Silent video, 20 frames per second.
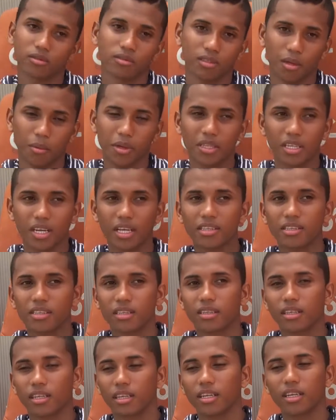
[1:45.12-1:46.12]
Te mentirás
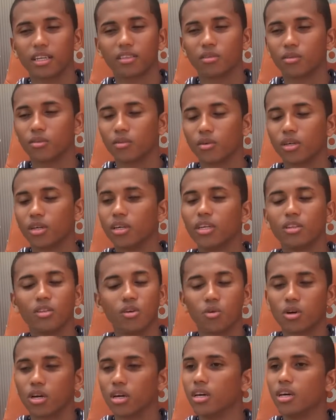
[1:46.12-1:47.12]
si te dije no jugué. No
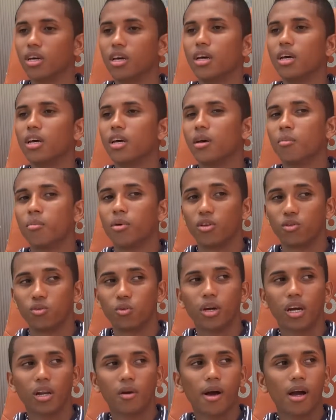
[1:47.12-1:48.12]
jugué. Pero
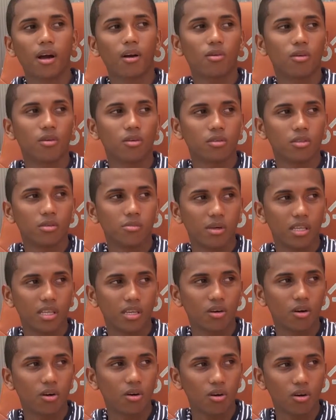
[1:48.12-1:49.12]
estuve en el banco y me
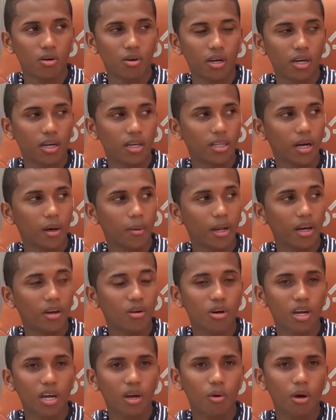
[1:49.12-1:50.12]
dijo, habla
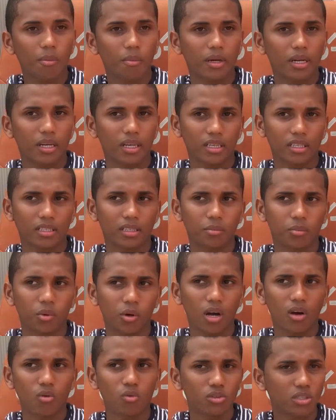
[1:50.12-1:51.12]
con Ewen para que te
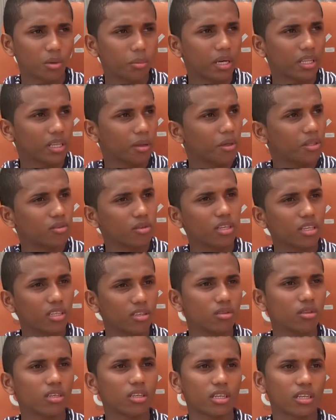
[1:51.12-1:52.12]
pongan un departamento en
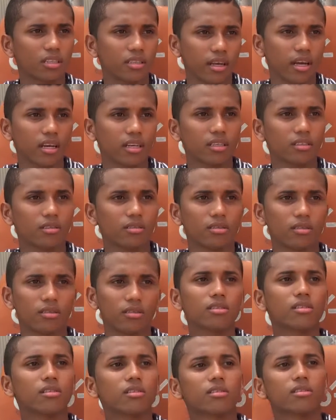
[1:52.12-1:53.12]
Quito y regresas a Quito.
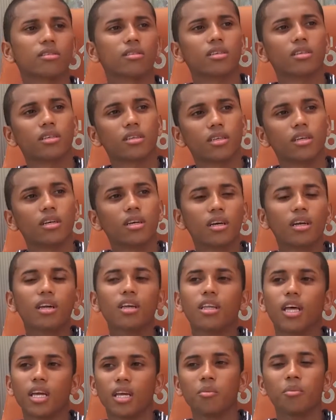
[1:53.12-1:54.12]

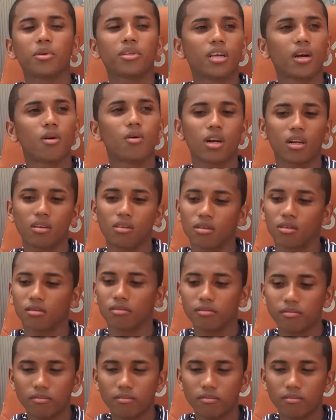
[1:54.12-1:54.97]
Y de ahí empecé a jugar con,